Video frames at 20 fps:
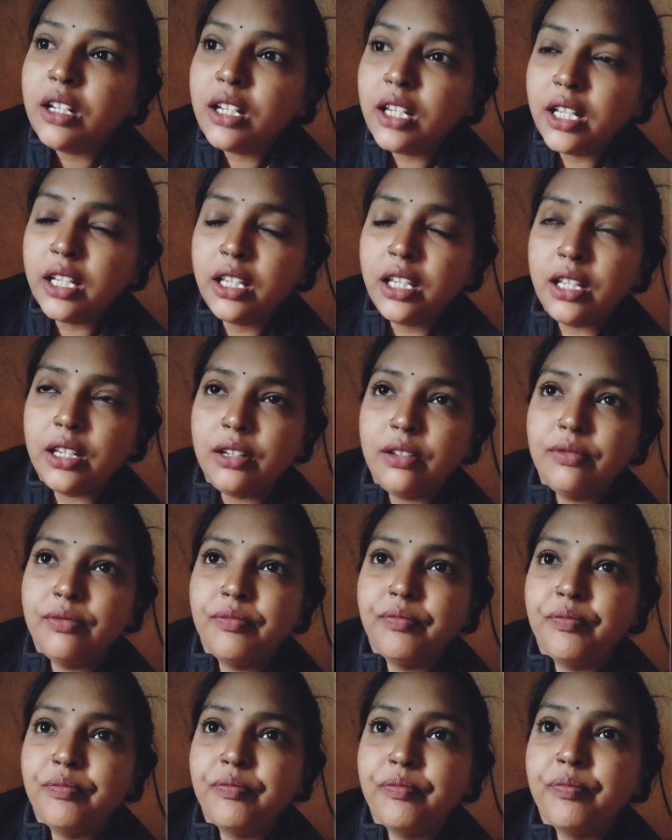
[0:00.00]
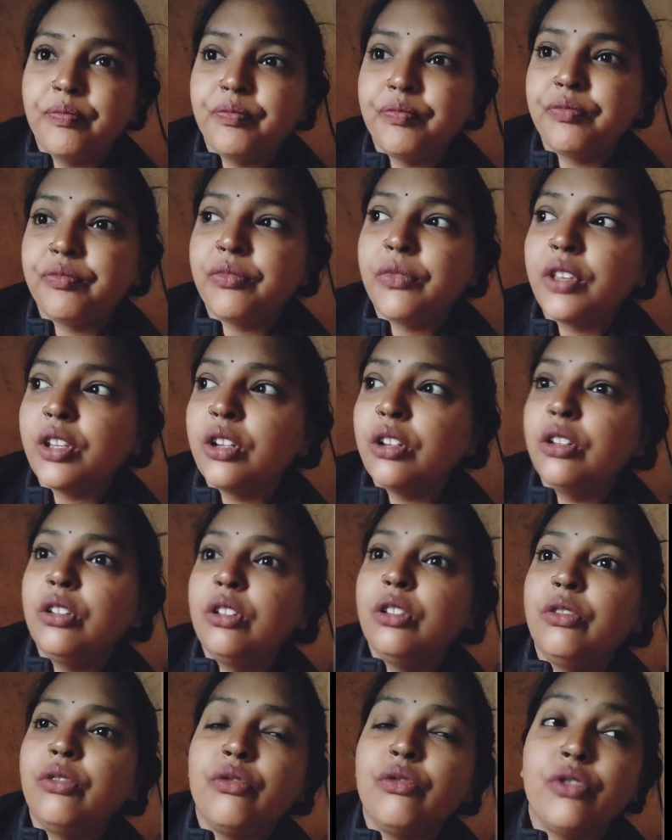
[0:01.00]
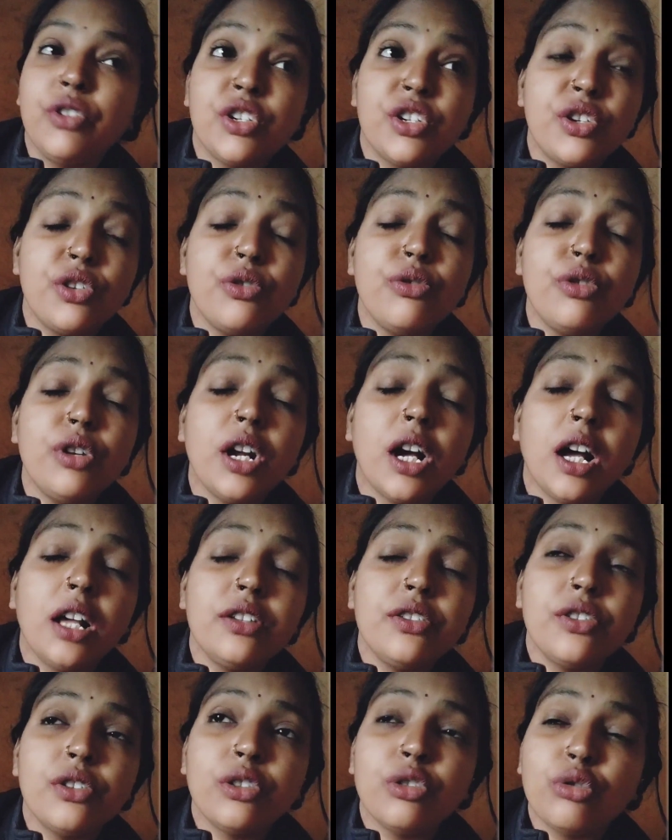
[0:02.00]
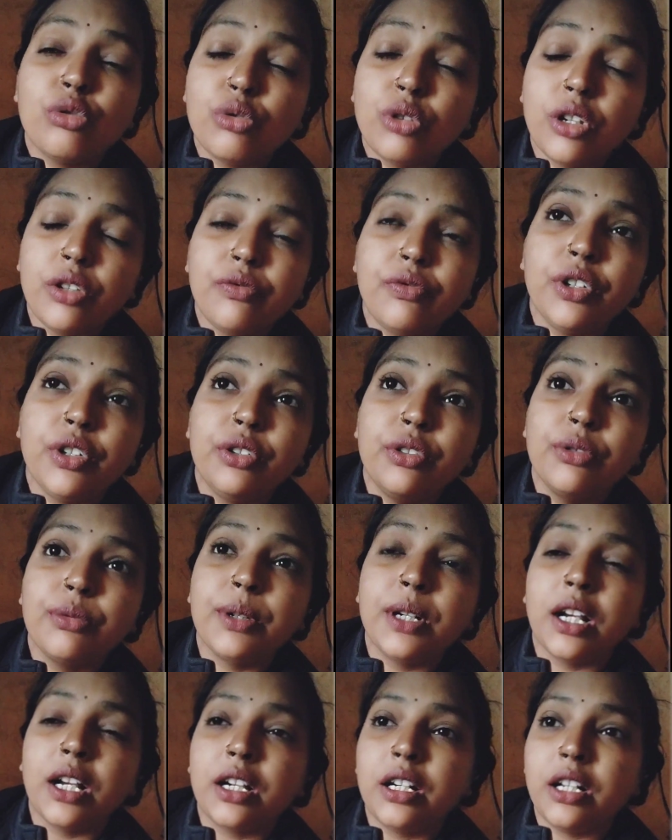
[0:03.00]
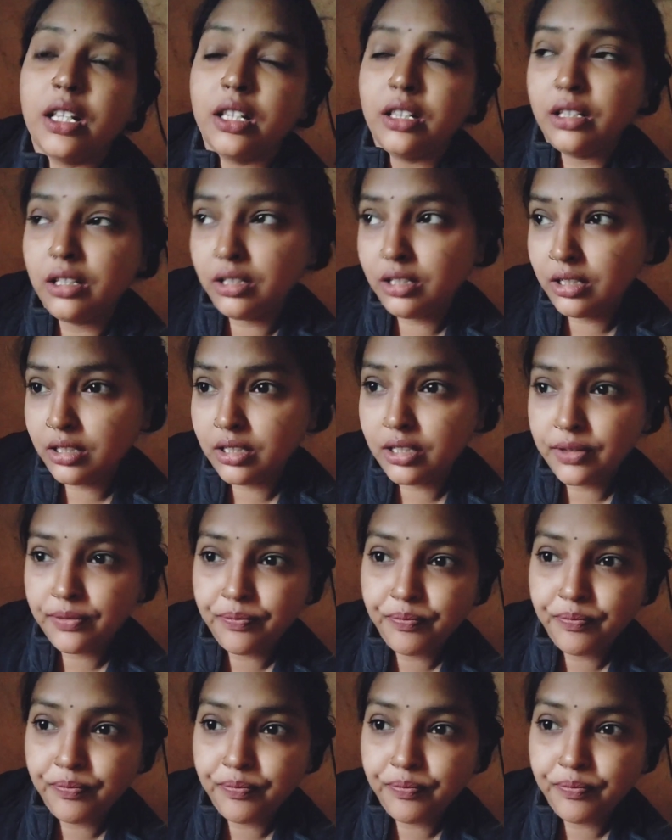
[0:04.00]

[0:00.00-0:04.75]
लेकिन विष्णु राज तुरंत वीडियो बना के डाल देता था